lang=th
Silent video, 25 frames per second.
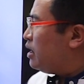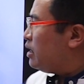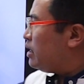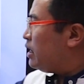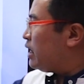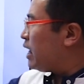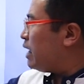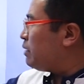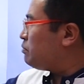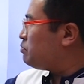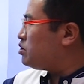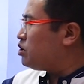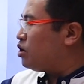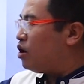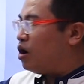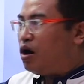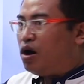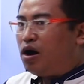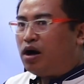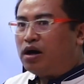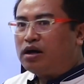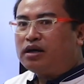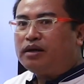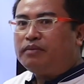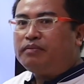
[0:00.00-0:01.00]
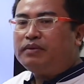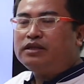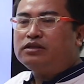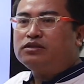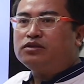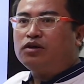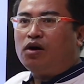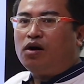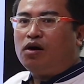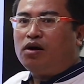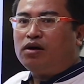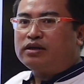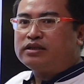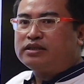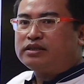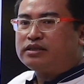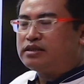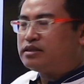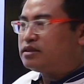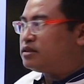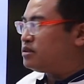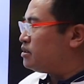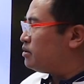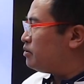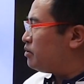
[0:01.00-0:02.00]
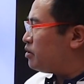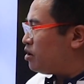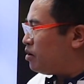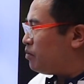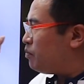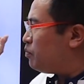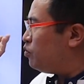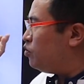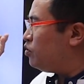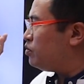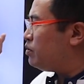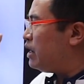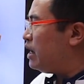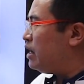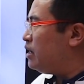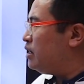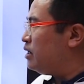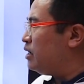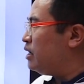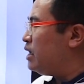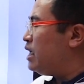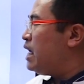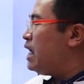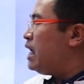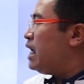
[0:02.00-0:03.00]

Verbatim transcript: นะครับ talk ก็เป็น talks ก็พูดได้เลย